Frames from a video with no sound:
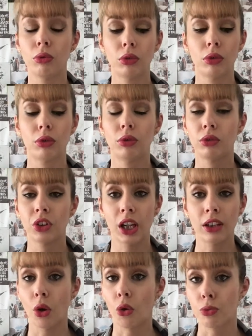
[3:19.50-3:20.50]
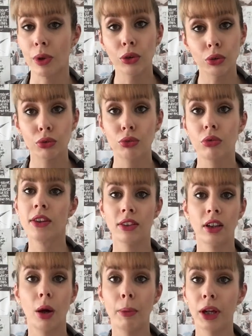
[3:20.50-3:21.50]
euh, ça le dérange pas du tout.
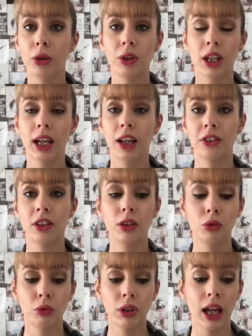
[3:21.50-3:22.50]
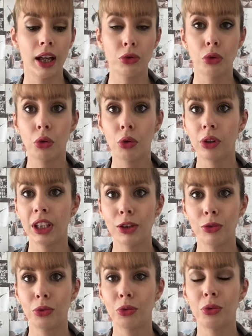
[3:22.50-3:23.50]
C'est comme un collier classique. Nous, il a deux colliers,
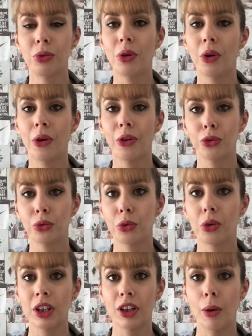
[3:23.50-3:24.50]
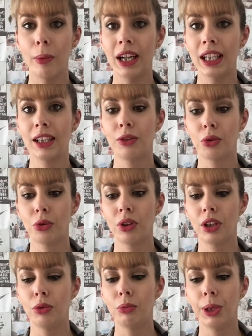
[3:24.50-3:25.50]
du coup, euh, son collier normal et le
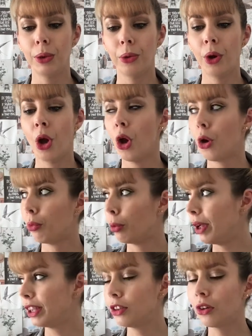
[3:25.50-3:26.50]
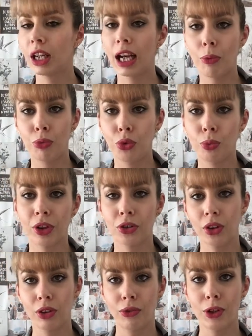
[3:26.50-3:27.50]
collier lumineux. Bon, maintenant, il l'a plus parce
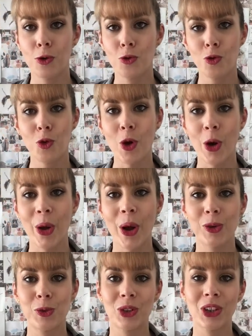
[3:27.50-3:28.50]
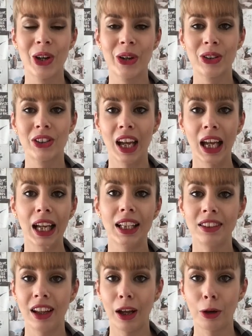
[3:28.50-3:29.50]
qu'il fait jour jusqu'à très
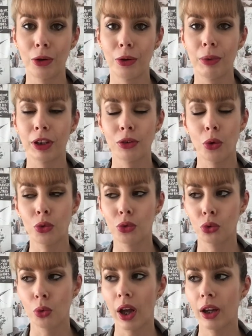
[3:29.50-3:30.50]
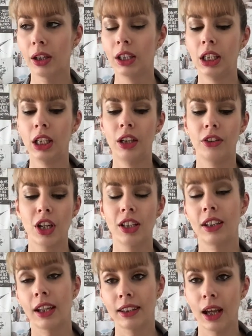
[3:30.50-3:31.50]
tard maintenant le soir. J'allais
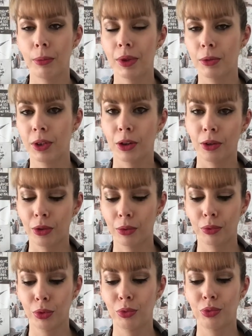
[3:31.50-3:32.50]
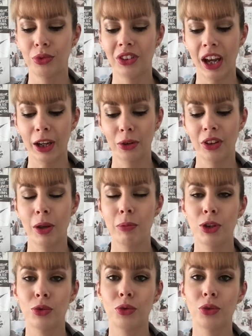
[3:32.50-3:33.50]
dire tard, mais oui, un peu plus tard que
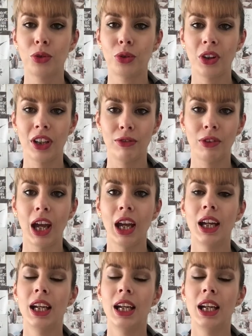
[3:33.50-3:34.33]
d'habitude, que l'hiver.